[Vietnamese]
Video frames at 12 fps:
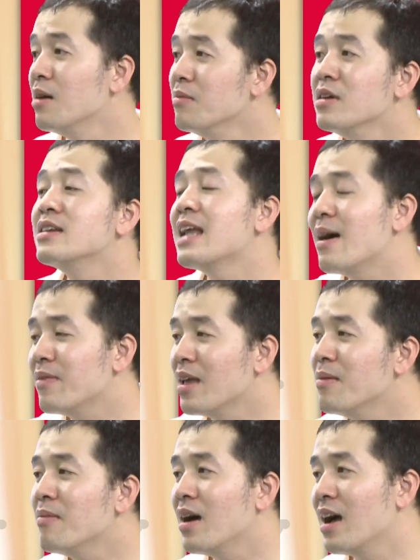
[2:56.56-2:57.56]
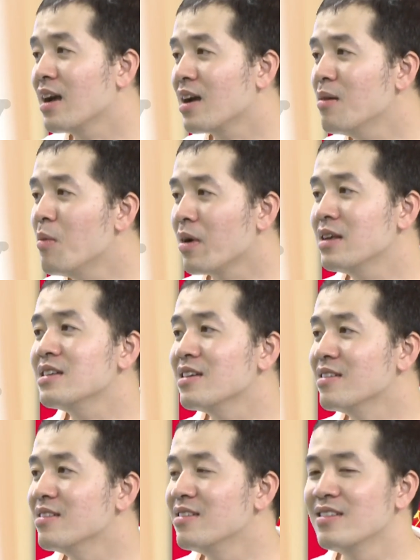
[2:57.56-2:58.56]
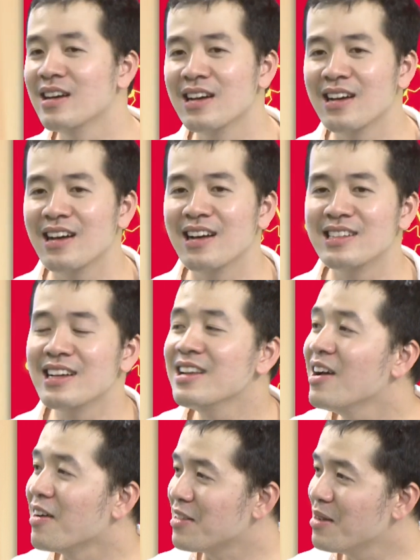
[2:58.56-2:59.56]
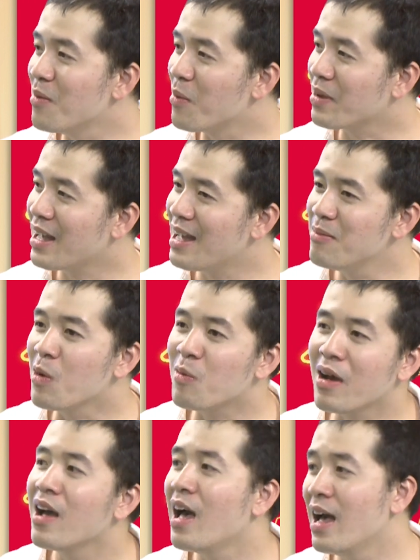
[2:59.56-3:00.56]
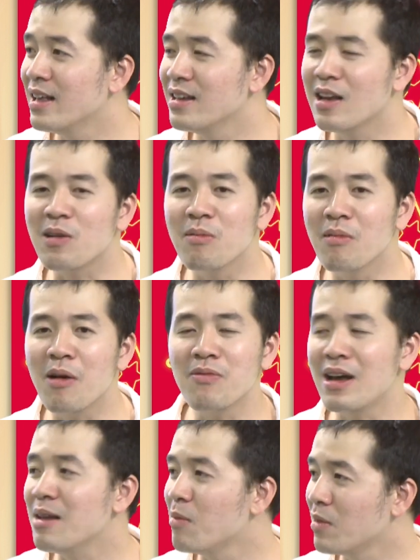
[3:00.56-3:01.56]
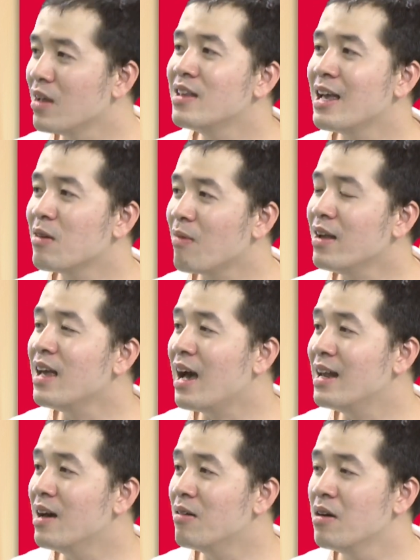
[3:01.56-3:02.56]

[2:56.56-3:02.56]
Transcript: chờ mười năm để mà có một cái sự uh, chứng thực cho một cái mối quan hệ thì nó cũng không phải là một thời gian quá dài